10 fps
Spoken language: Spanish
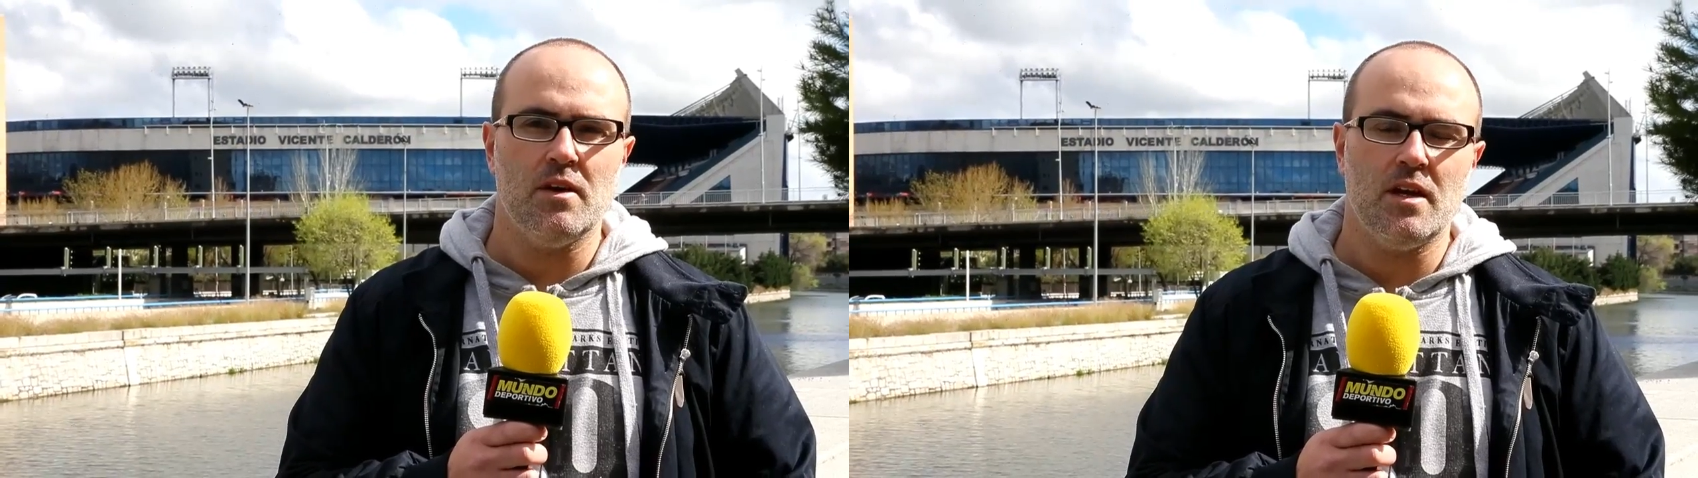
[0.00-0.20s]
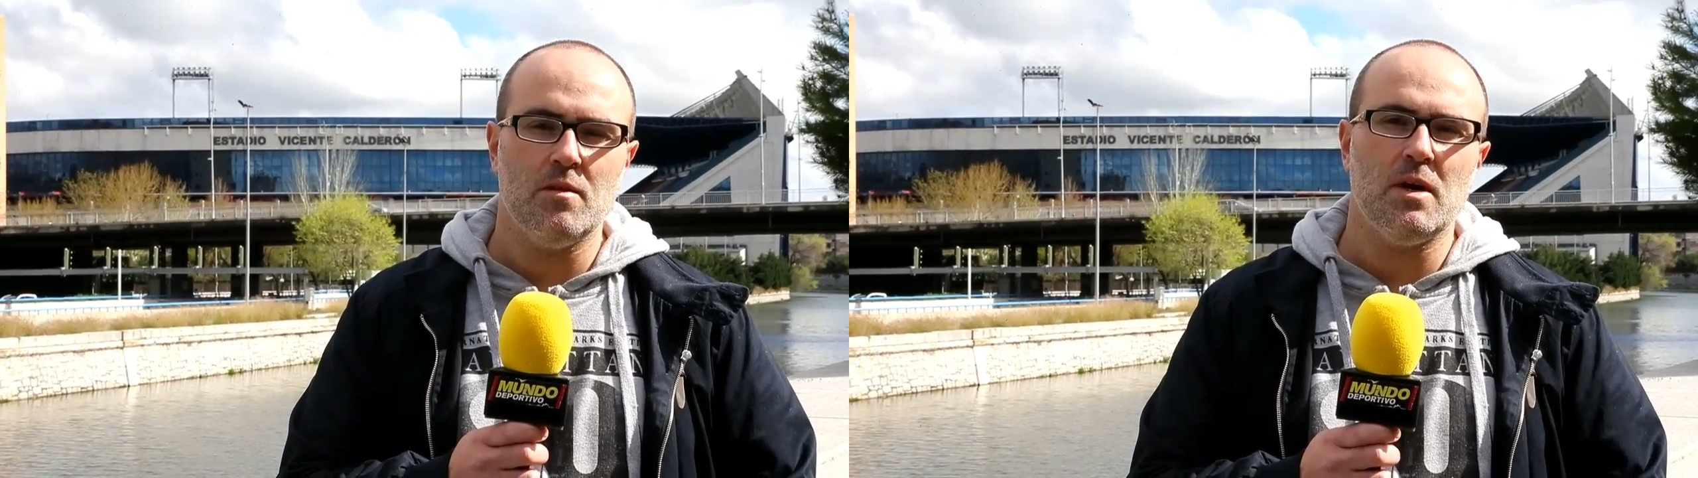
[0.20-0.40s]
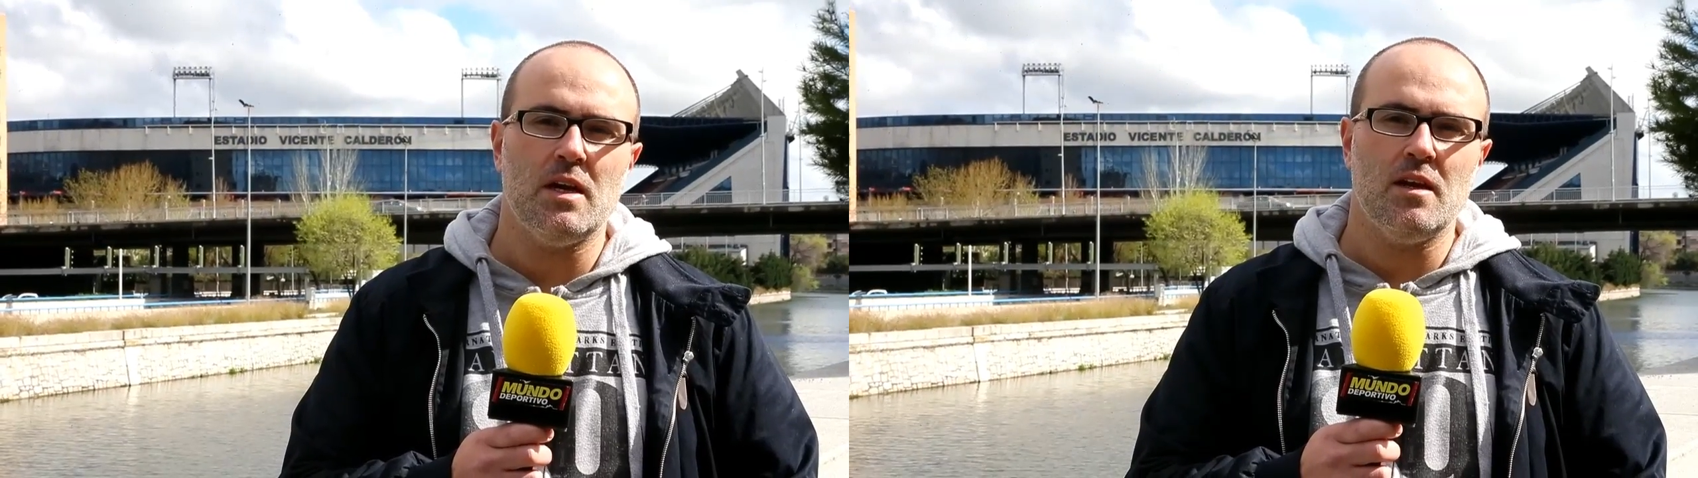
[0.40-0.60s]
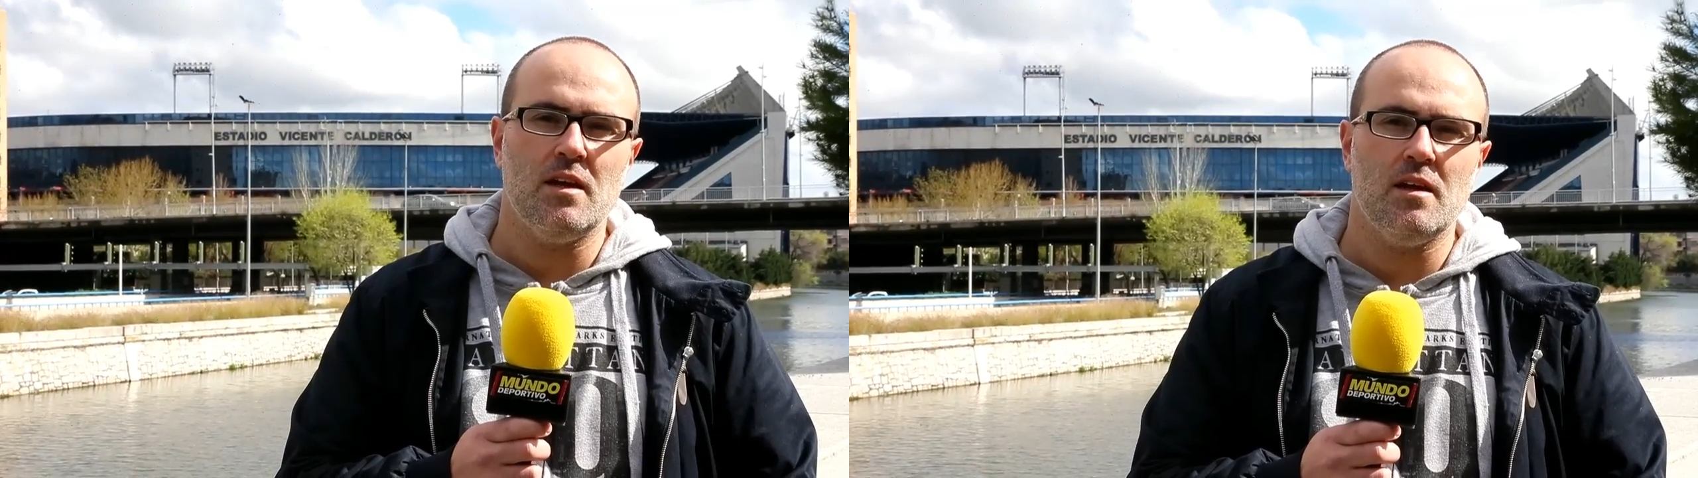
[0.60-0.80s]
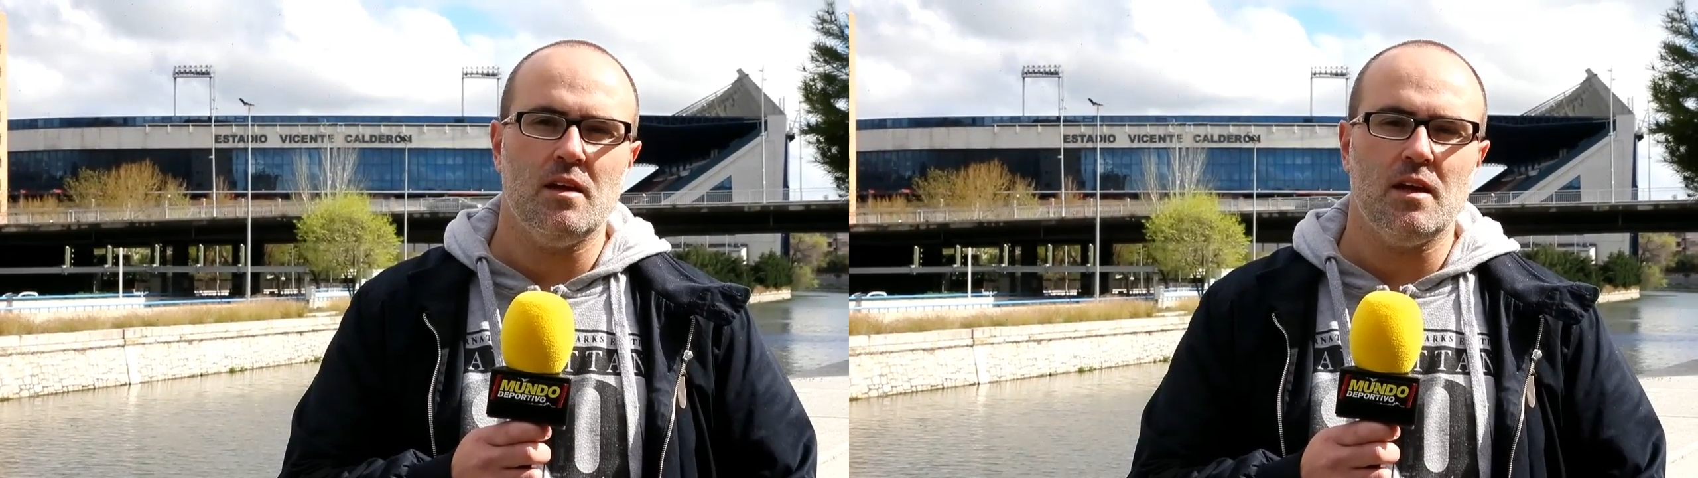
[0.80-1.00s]
Griezmann
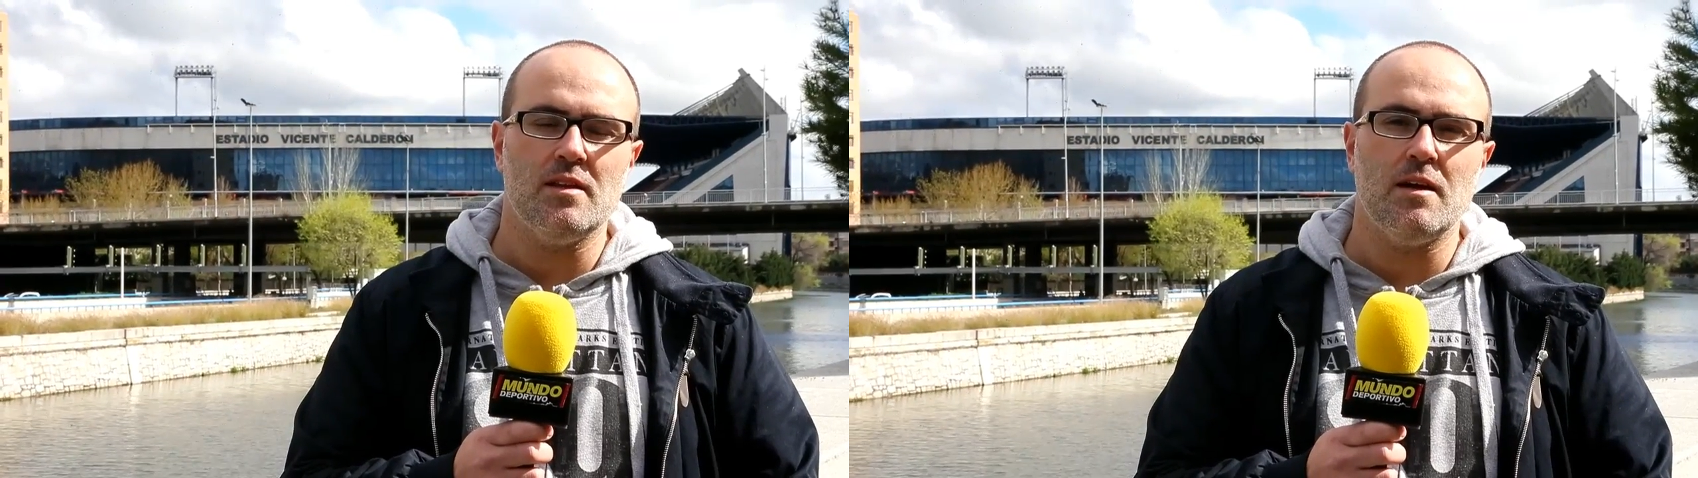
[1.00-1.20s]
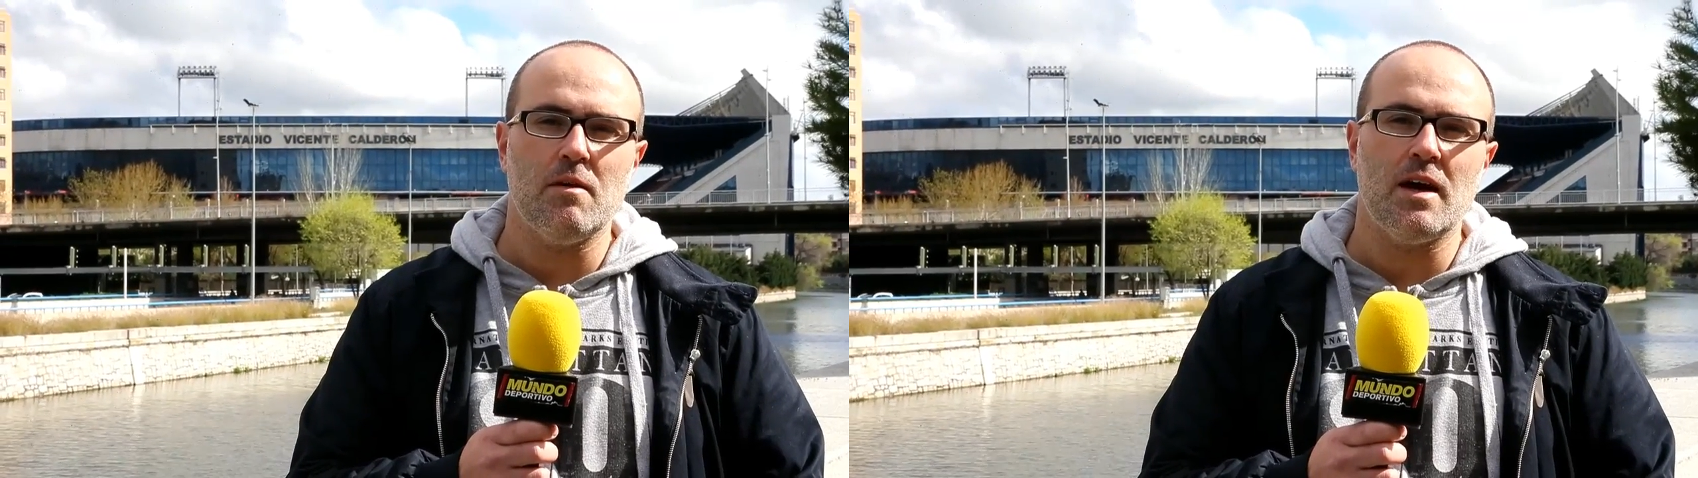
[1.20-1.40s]
ante la